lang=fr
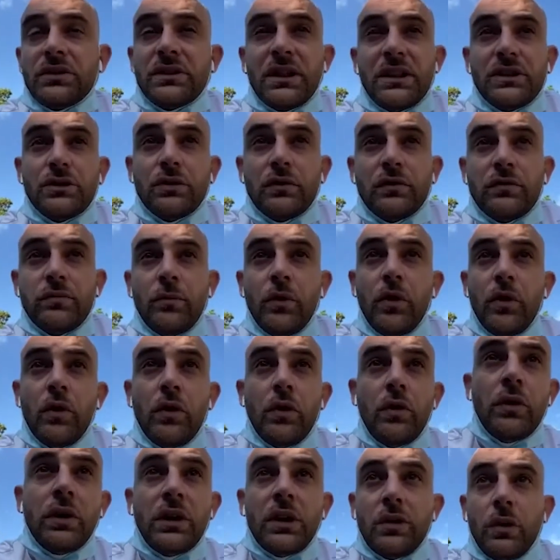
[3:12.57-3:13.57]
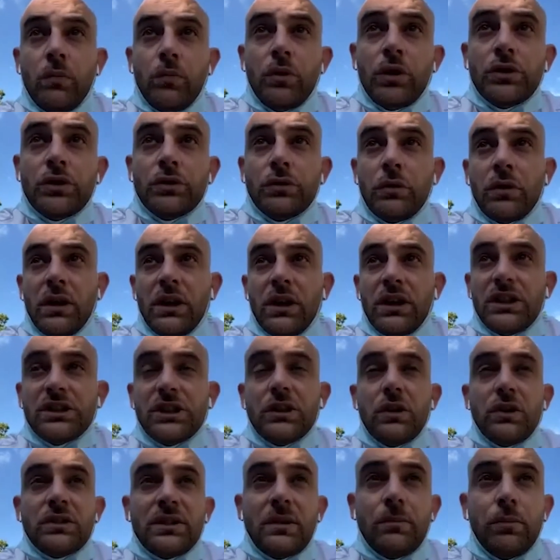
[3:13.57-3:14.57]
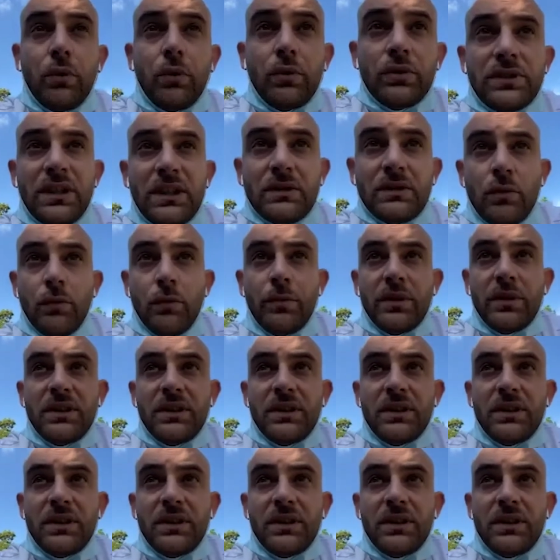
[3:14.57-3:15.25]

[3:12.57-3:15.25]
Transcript: un échauffement et que moi je suis engagé dans un process